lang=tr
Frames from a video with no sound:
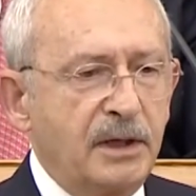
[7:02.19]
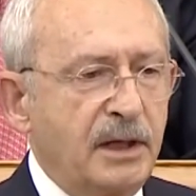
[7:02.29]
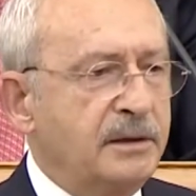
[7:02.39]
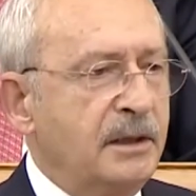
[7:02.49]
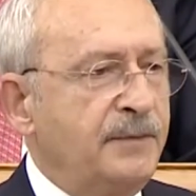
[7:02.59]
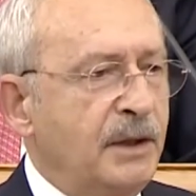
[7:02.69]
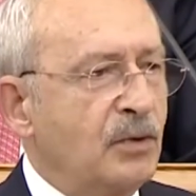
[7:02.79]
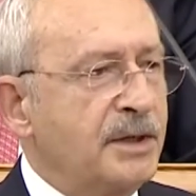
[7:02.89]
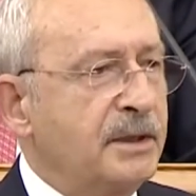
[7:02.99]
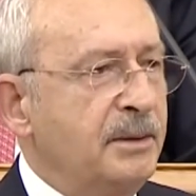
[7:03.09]
Elektrik
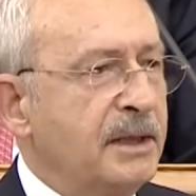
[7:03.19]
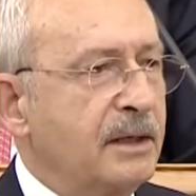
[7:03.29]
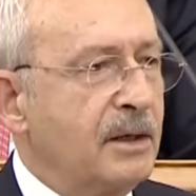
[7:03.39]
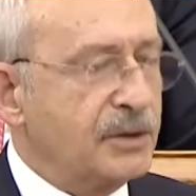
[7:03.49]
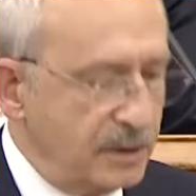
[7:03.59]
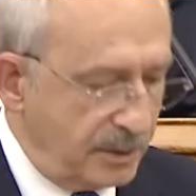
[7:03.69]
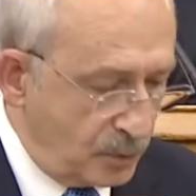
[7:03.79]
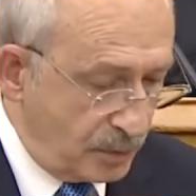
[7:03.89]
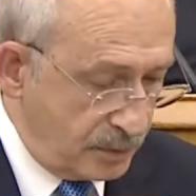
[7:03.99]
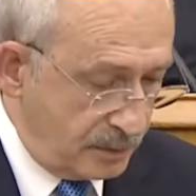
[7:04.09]
faturasını bile
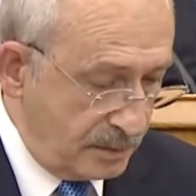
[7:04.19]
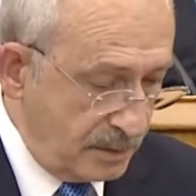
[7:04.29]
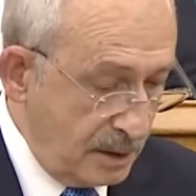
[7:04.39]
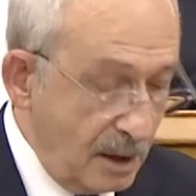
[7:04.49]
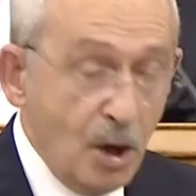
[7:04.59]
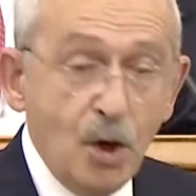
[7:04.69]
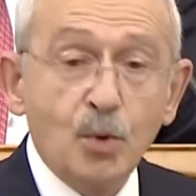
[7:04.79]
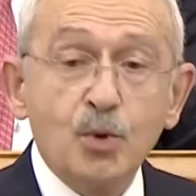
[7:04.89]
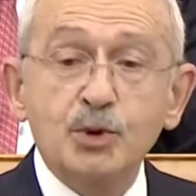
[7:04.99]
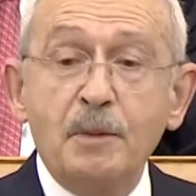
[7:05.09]
karşılamıyor bu.
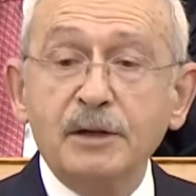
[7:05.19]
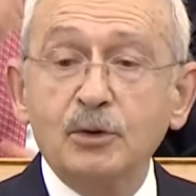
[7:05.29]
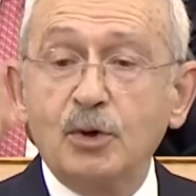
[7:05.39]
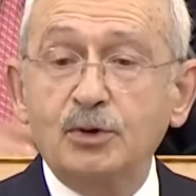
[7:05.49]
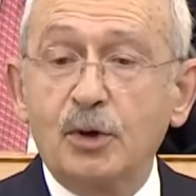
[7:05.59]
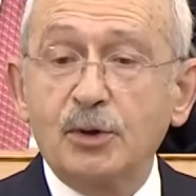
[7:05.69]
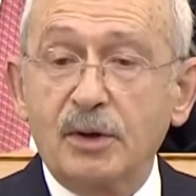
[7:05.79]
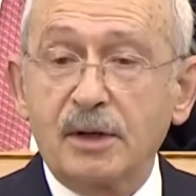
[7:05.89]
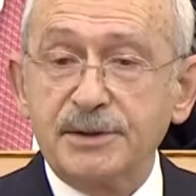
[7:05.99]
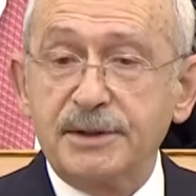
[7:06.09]
Uzman doktor
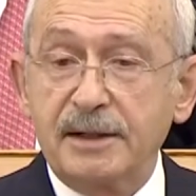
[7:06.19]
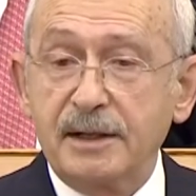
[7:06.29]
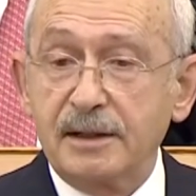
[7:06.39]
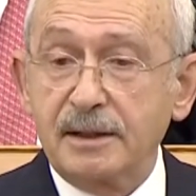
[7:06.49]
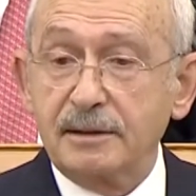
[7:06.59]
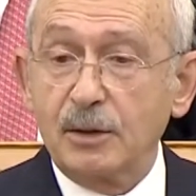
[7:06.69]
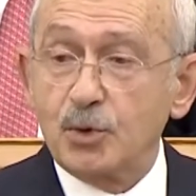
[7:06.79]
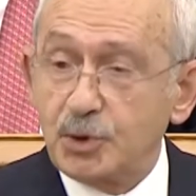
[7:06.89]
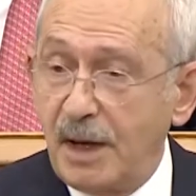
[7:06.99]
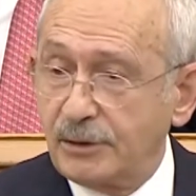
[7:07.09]
yok hastanelerinde.
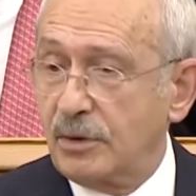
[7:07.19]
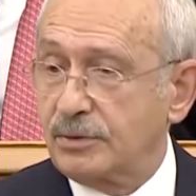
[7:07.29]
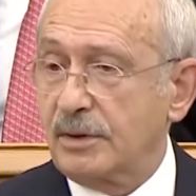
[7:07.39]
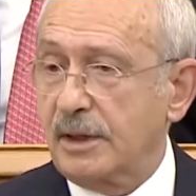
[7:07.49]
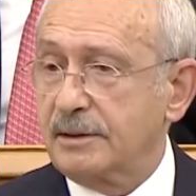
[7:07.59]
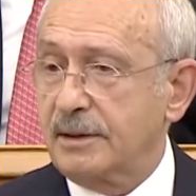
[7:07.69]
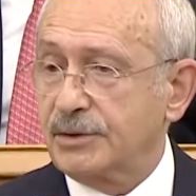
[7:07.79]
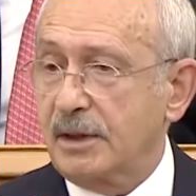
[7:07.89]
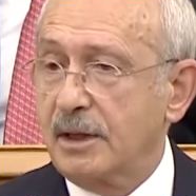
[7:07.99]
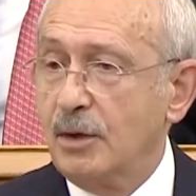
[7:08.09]
Uzman doktor
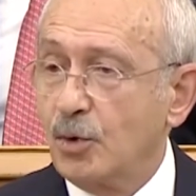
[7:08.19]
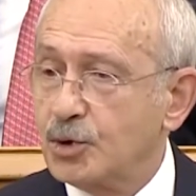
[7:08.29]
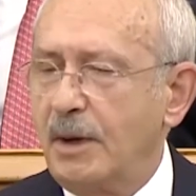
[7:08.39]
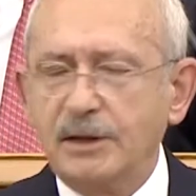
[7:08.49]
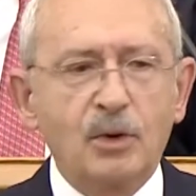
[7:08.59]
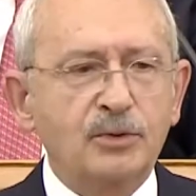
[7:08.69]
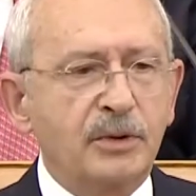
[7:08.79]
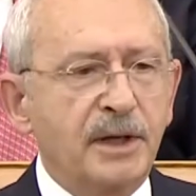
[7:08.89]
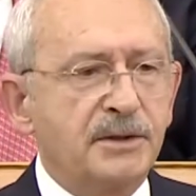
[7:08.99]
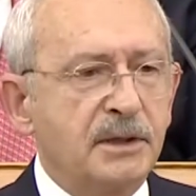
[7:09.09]
arkadaşlar. Uzman doktor
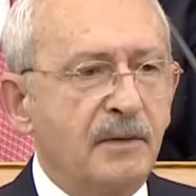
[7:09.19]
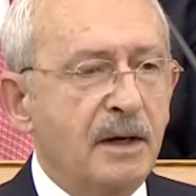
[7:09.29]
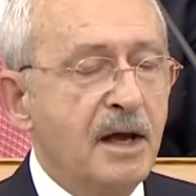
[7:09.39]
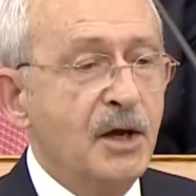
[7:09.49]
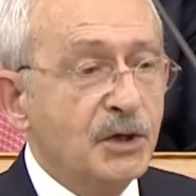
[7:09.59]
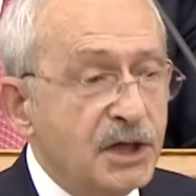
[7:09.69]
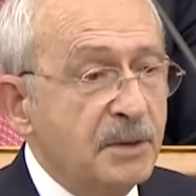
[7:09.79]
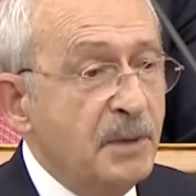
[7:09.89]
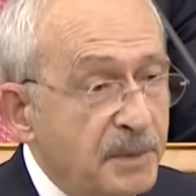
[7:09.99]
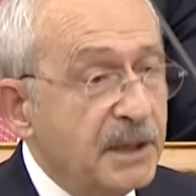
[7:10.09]
eksiği var.
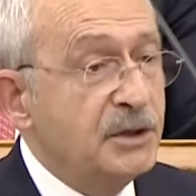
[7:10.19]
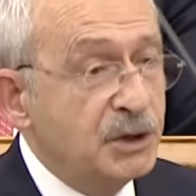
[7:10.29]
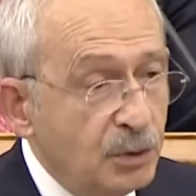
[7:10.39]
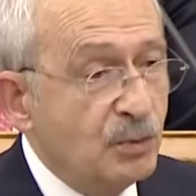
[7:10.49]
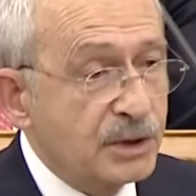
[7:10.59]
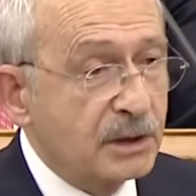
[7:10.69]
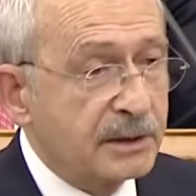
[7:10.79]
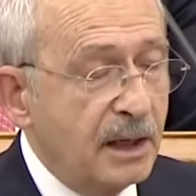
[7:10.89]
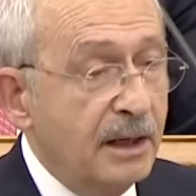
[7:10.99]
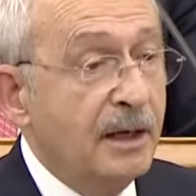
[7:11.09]
21.
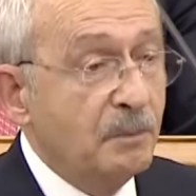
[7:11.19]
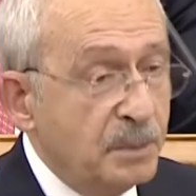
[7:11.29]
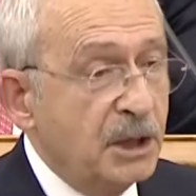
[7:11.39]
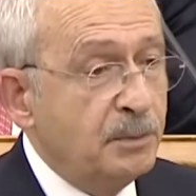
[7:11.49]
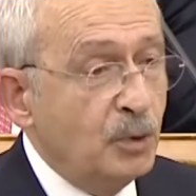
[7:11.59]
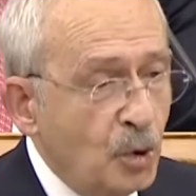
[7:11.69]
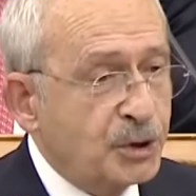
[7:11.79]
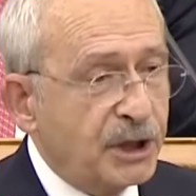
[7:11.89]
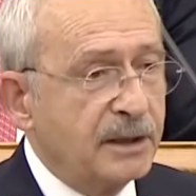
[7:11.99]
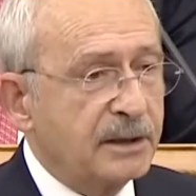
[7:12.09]
yüzyılda bir büyük
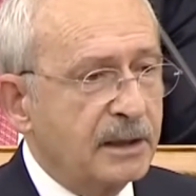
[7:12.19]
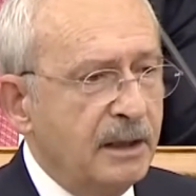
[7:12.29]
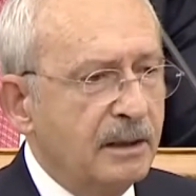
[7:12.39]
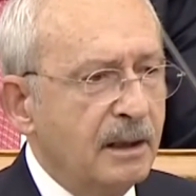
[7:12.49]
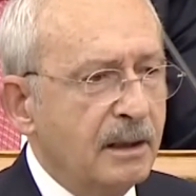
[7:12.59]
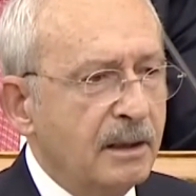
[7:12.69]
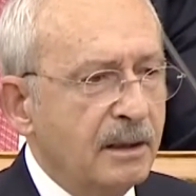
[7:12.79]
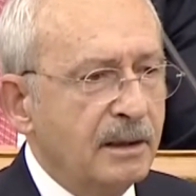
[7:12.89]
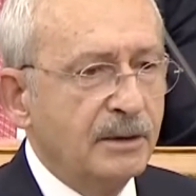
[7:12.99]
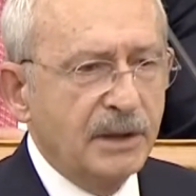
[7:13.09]
şehirde
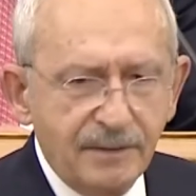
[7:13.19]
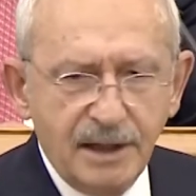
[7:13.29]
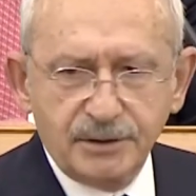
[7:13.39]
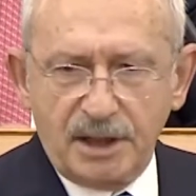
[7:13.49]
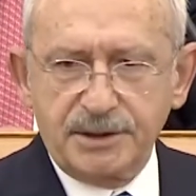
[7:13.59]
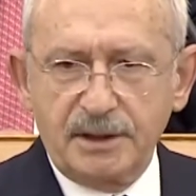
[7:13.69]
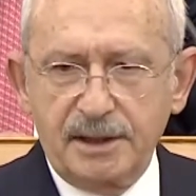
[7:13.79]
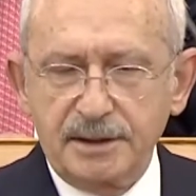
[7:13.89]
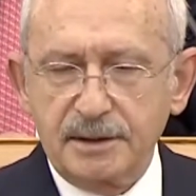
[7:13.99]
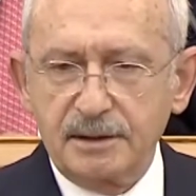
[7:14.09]
devlet
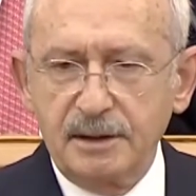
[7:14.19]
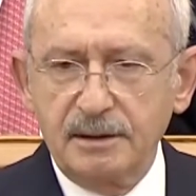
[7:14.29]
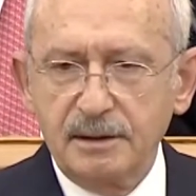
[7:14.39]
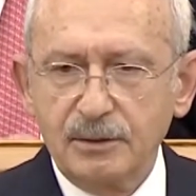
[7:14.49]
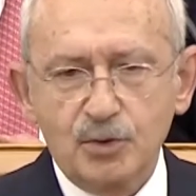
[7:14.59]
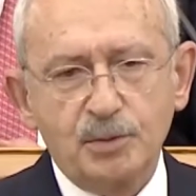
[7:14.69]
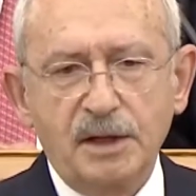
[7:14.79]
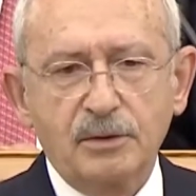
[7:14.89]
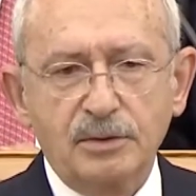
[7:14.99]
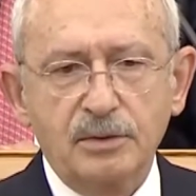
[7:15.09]
hastanesinde
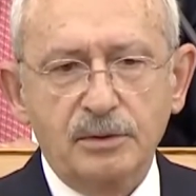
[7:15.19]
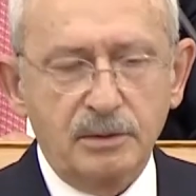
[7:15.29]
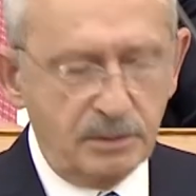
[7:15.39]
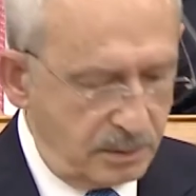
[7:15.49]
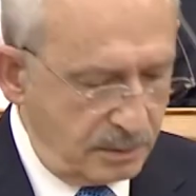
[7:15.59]
uzman doktor yok.